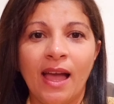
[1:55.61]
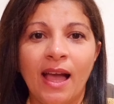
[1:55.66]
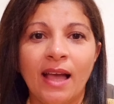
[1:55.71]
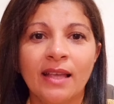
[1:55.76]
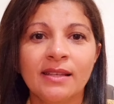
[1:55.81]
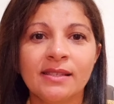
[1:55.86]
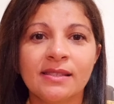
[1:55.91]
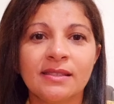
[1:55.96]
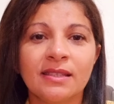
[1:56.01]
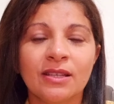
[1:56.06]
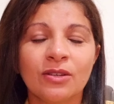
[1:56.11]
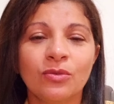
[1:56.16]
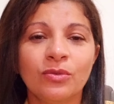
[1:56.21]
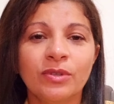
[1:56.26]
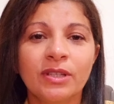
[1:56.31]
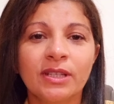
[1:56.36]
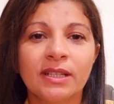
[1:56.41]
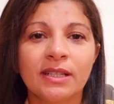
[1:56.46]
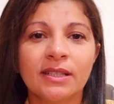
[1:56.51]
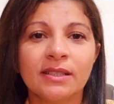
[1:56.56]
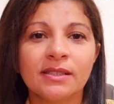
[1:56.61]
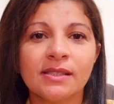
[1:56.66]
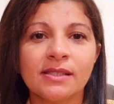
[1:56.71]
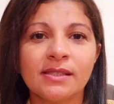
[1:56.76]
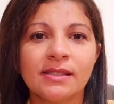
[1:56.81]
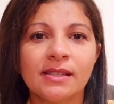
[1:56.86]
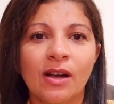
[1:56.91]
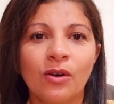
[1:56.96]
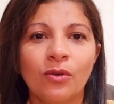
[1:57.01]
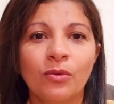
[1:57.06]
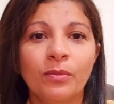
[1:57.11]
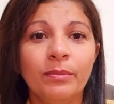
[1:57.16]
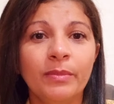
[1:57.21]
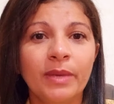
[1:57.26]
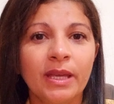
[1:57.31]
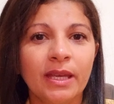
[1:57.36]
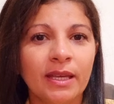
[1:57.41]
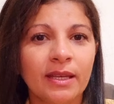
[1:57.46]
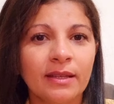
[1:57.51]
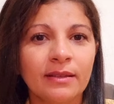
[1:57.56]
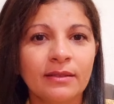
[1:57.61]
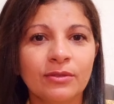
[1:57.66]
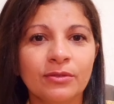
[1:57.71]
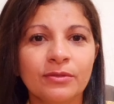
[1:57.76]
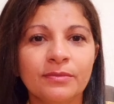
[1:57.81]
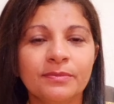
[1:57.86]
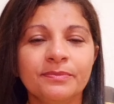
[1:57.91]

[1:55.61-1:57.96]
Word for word: a insegurança, o medo,